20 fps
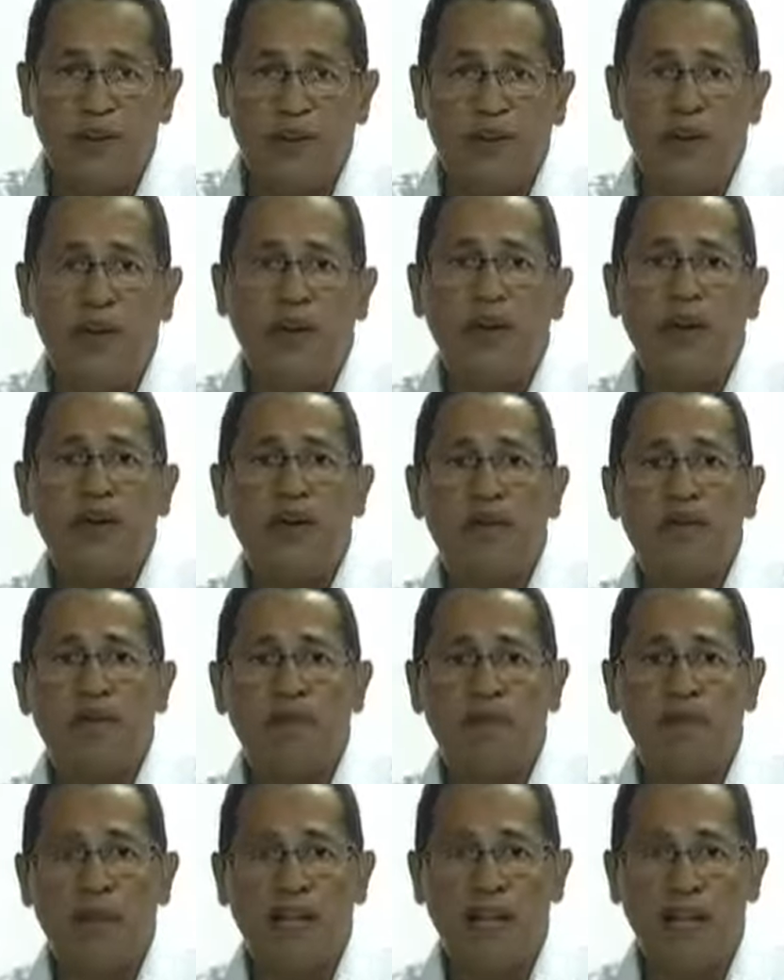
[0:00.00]
com
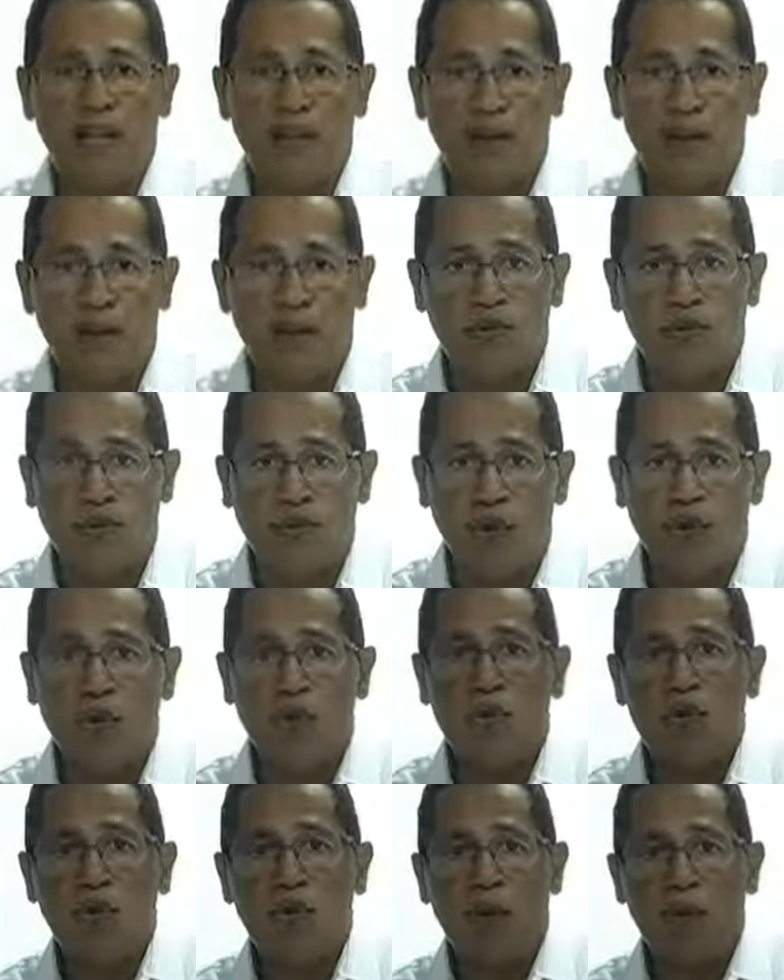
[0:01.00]
Deus, empreender com o
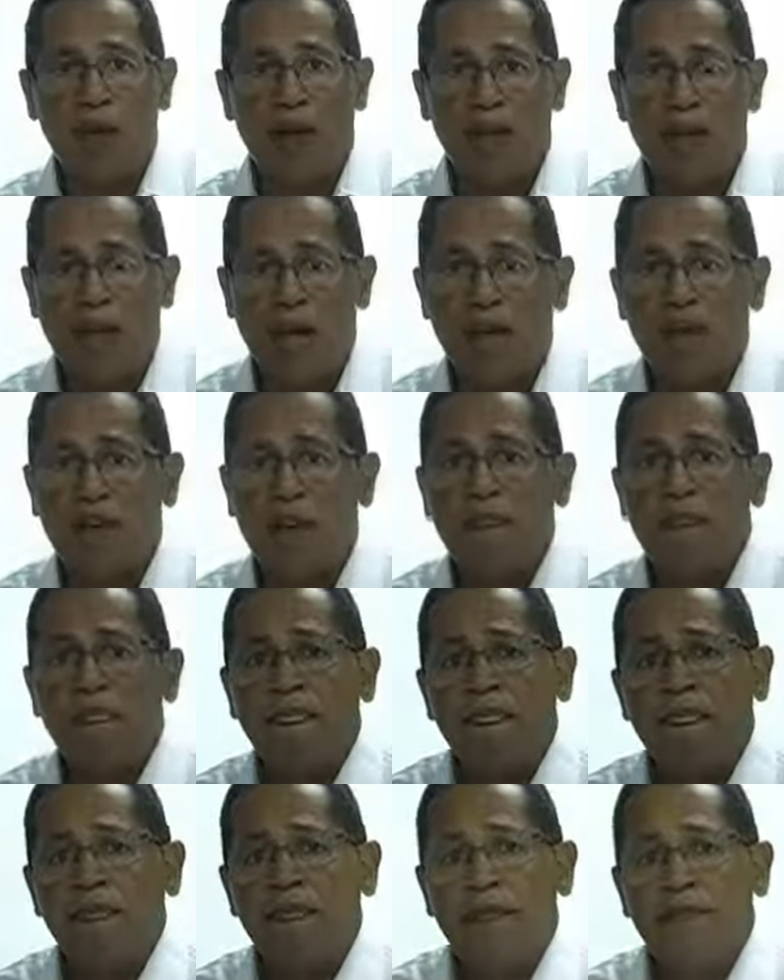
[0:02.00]
Senhor, com Sua palavra.
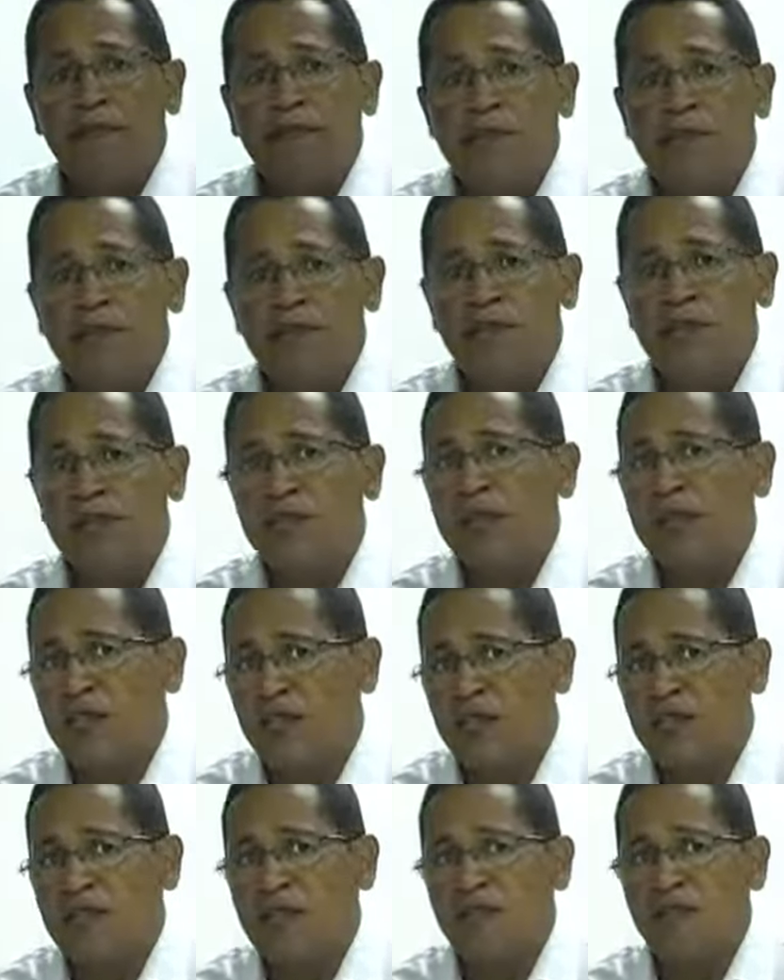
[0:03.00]
Mas o Deus que
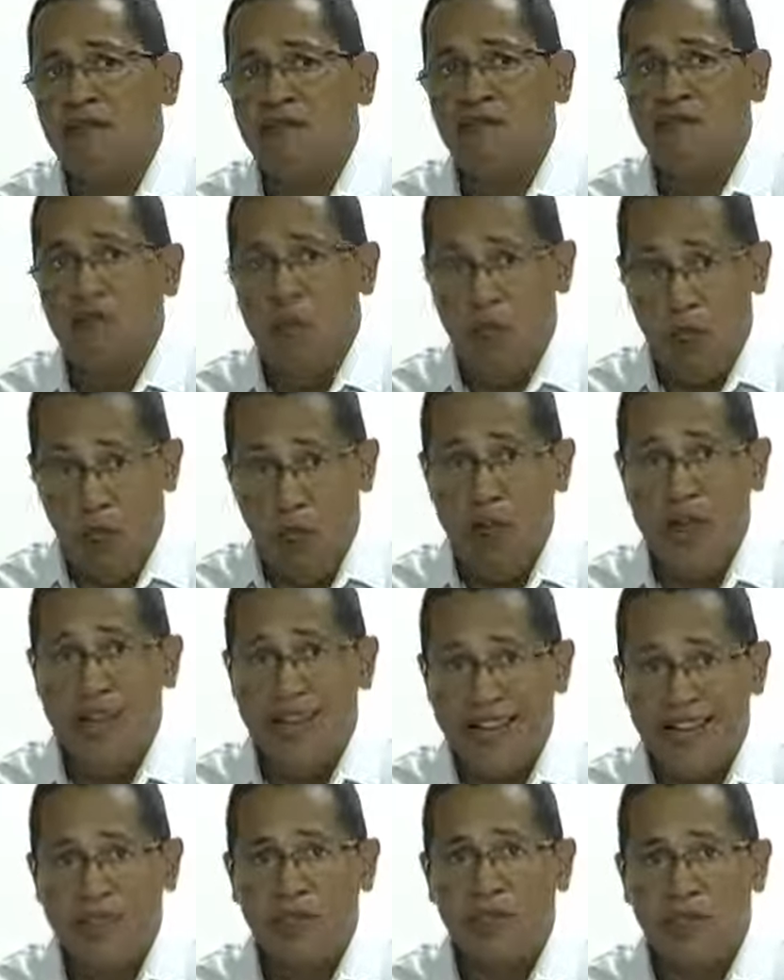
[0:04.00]
nós servimos
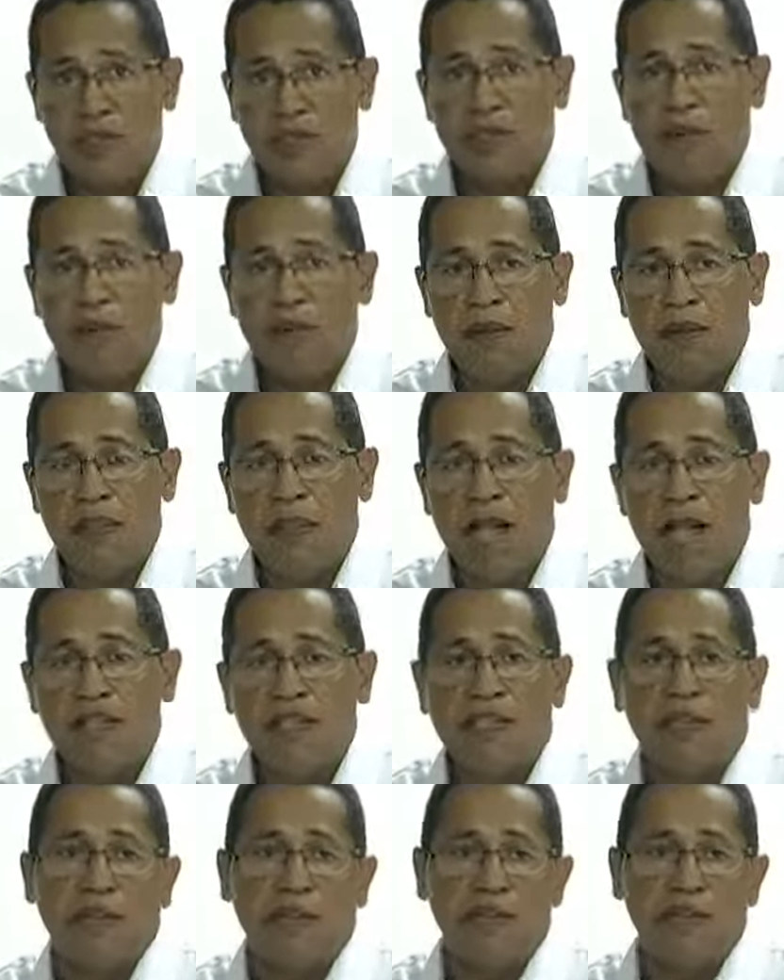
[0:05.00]
coloca
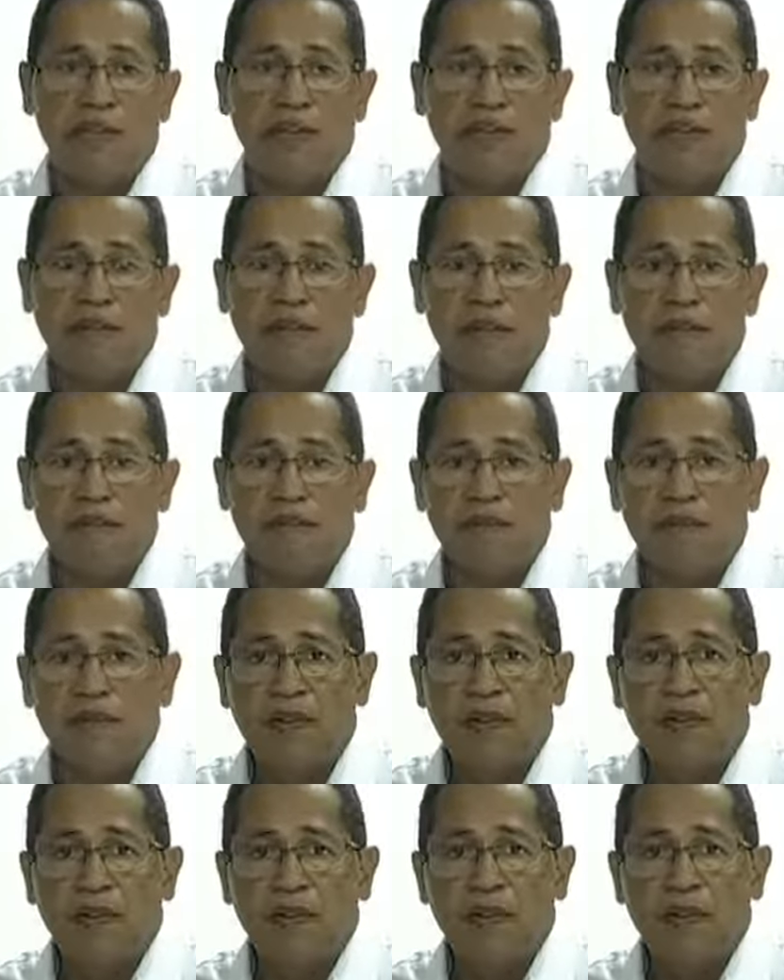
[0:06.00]
responsabilidade na nossa vida,
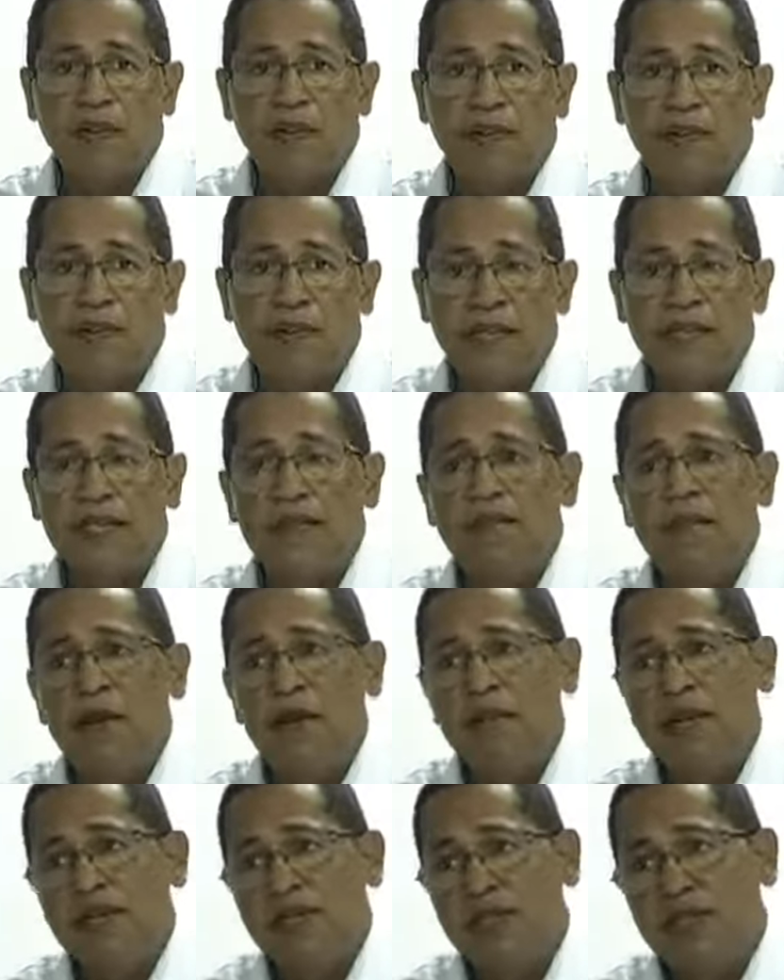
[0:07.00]

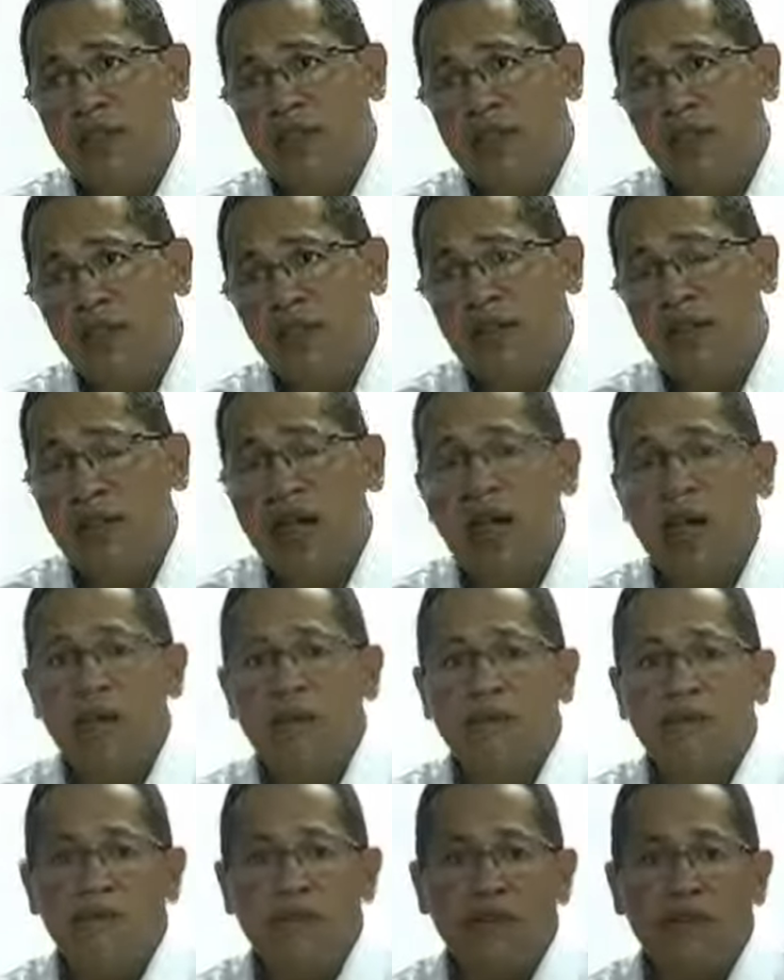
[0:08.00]
principalmente de
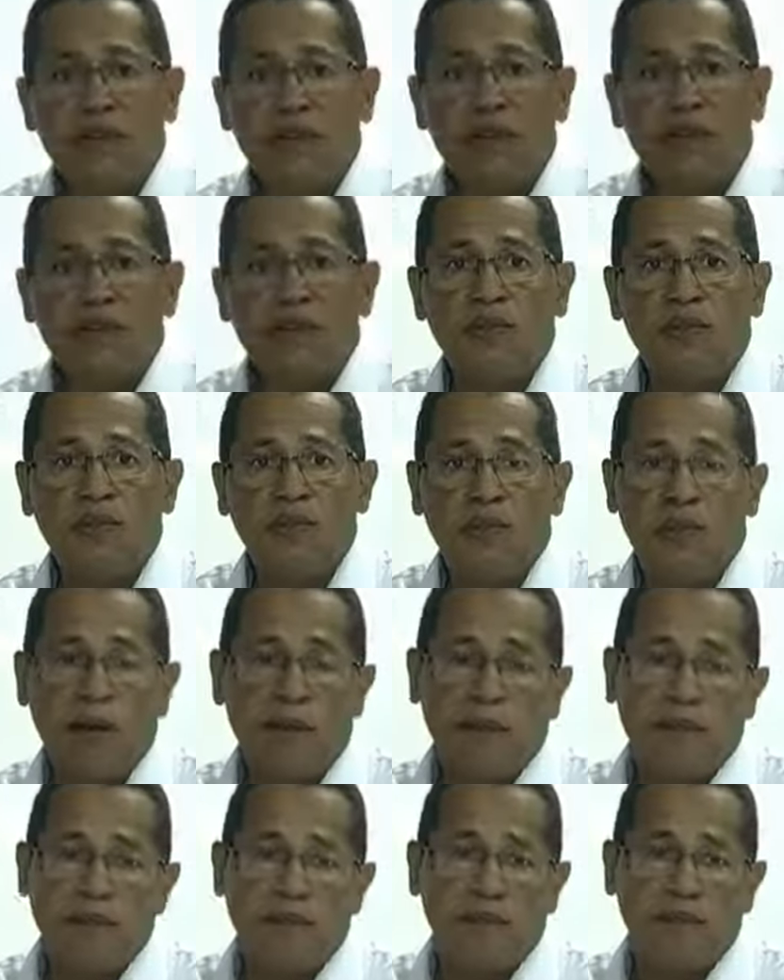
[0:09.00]
lutar em função das suas
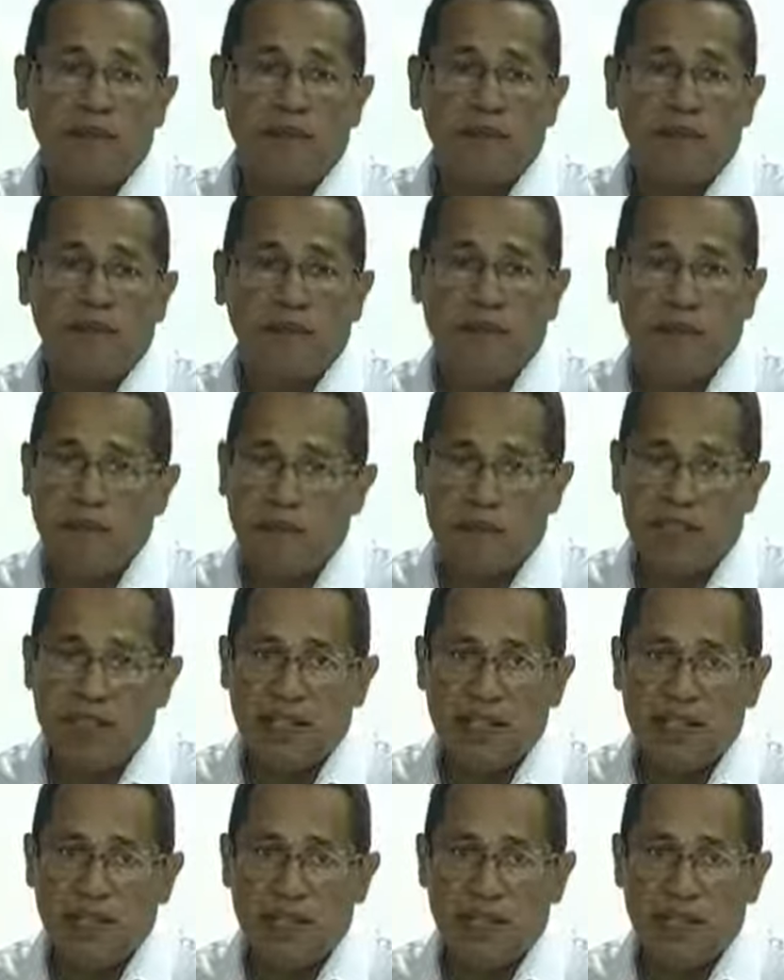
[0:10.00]
próprias demandas e